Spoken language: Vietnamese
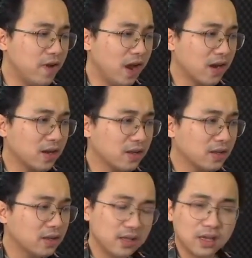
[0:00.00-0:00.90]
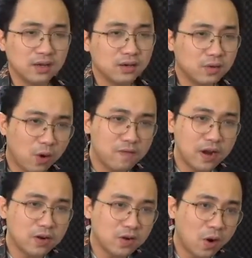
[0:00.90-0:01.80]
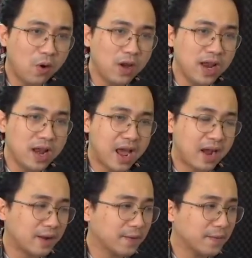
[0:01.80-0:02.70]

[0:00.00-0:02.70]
việc, nhưng cô vẫn cố liên lạc.